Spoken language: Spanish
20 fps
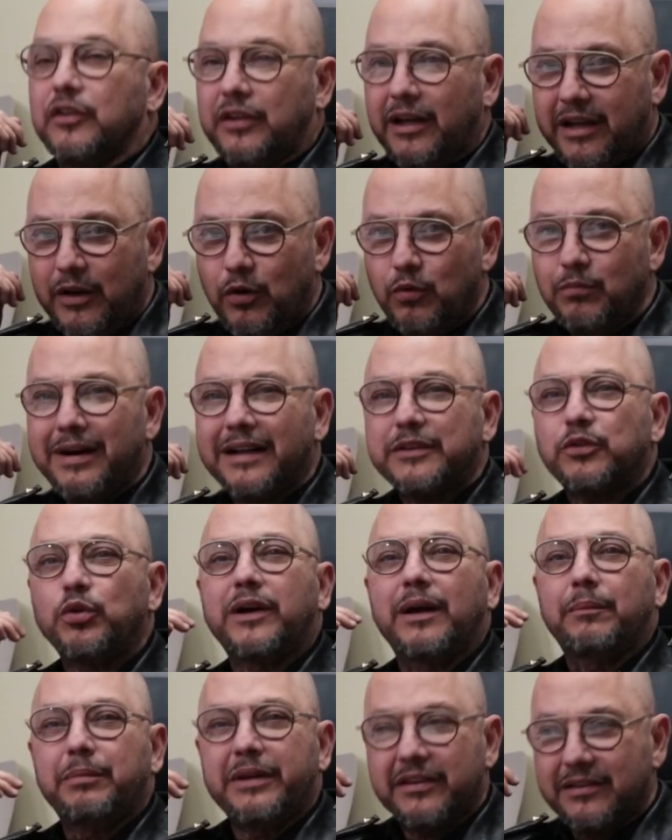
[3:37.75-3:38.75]
O sea, que era un vato
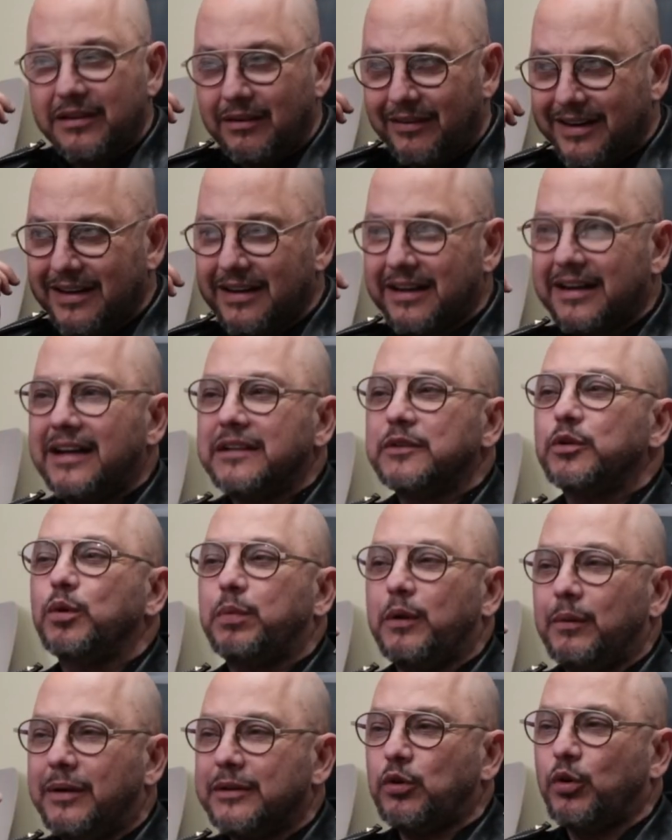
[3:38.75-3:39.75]
que apenas estaba arrancando,
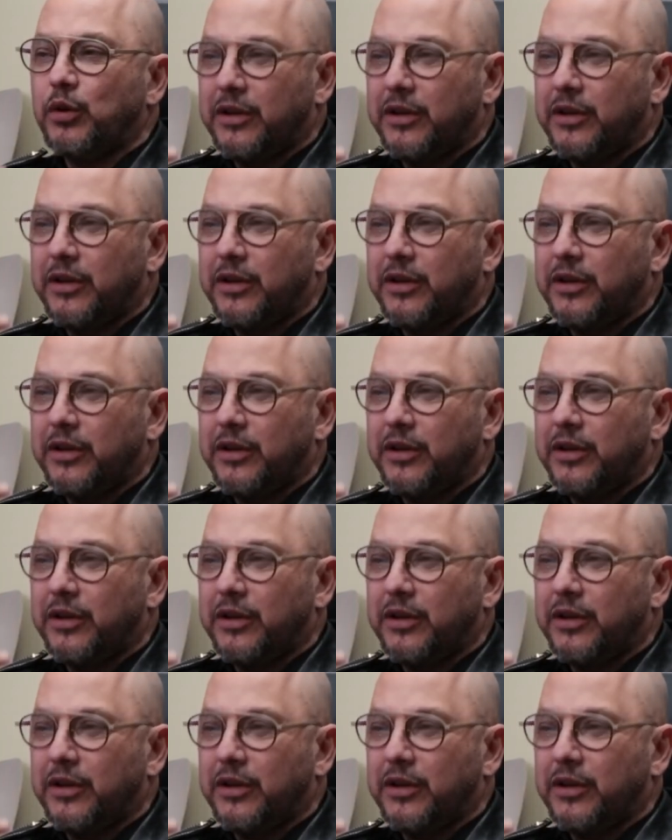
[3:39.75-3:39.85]
pero el vato